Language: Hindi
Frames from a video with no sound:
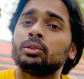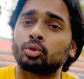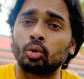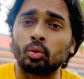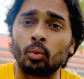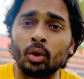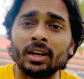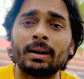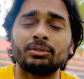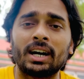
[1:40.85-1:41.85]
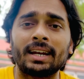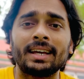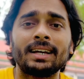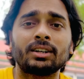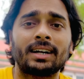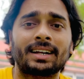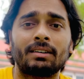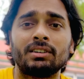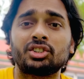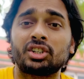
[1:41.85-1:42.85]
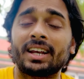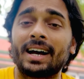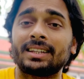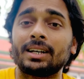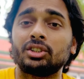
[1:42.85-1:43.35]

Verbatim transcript: तो वही हम जाने हैं इनका ट्रैवल हिस्ट्री क्या था